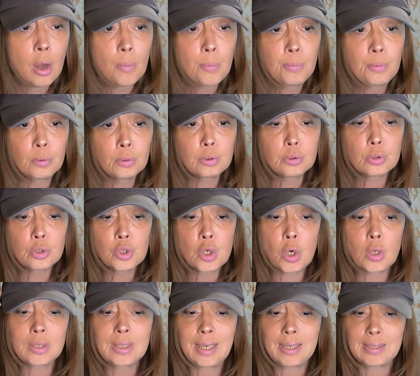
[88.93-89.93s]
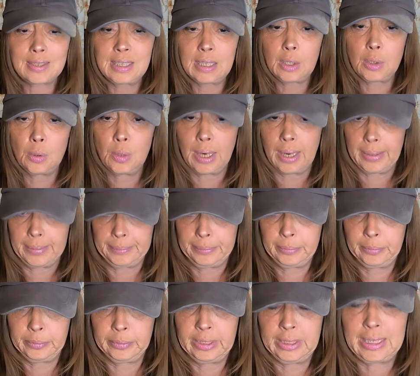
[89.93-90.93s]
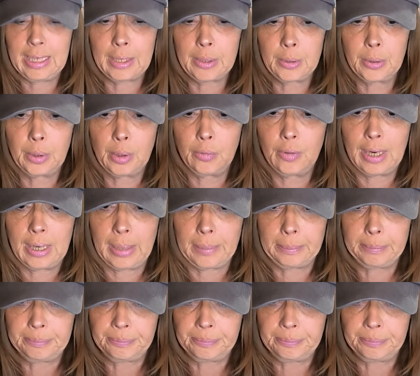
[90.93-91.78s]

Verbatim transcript: pour ce genre d'article-là. On est d'accord, voilà.